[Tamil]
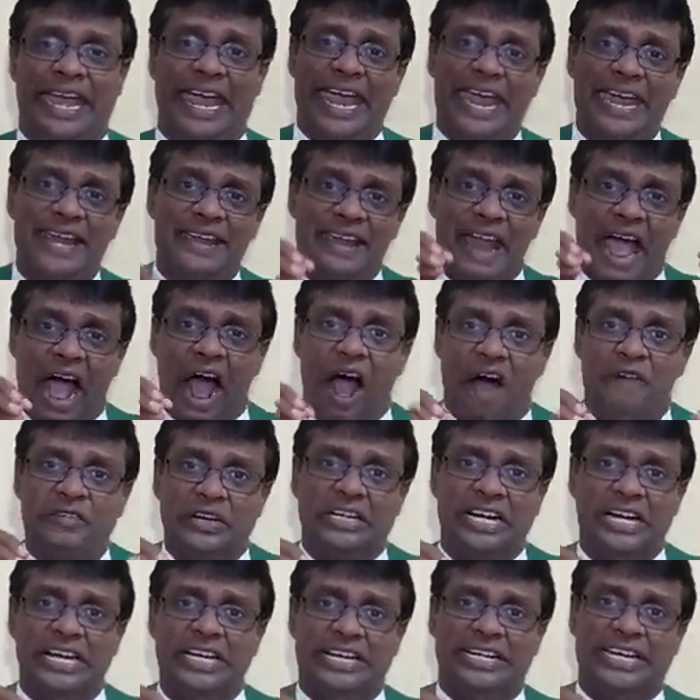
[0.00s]
ஏன்
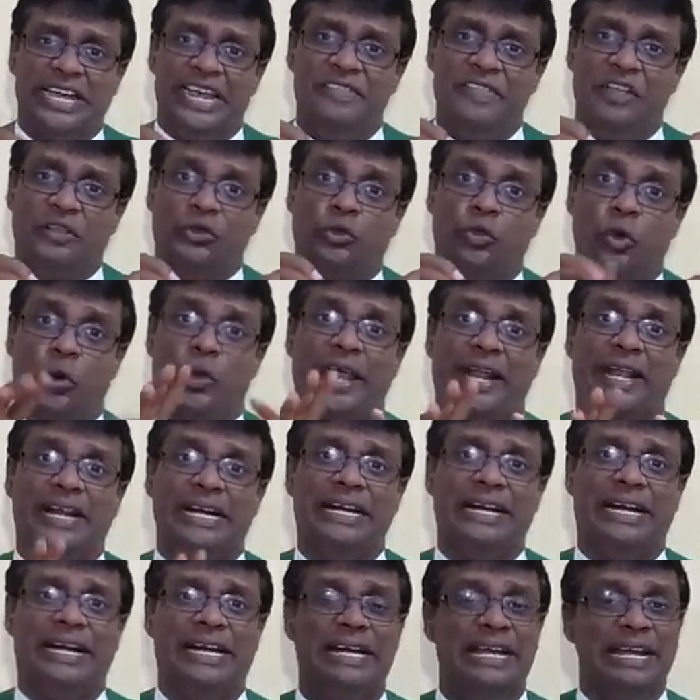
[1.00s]
அவர்களுக்கு இந்த
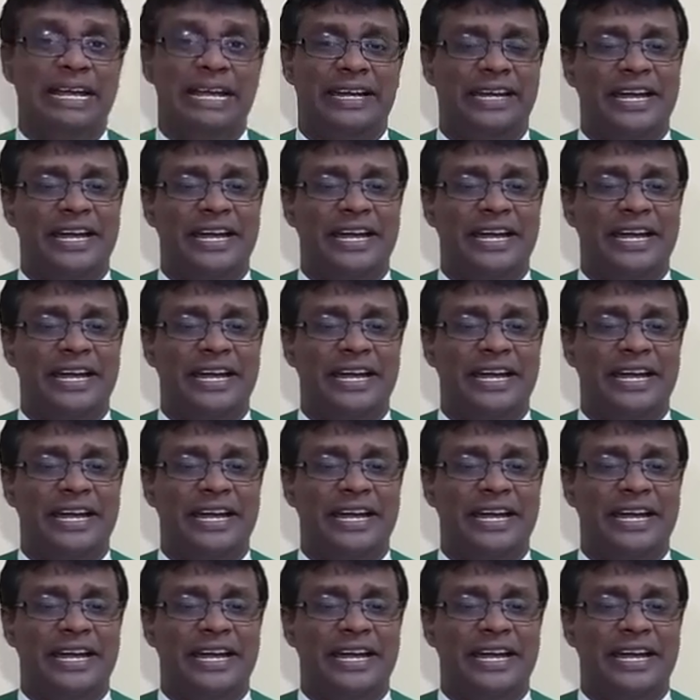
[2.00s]
துயரங்கள்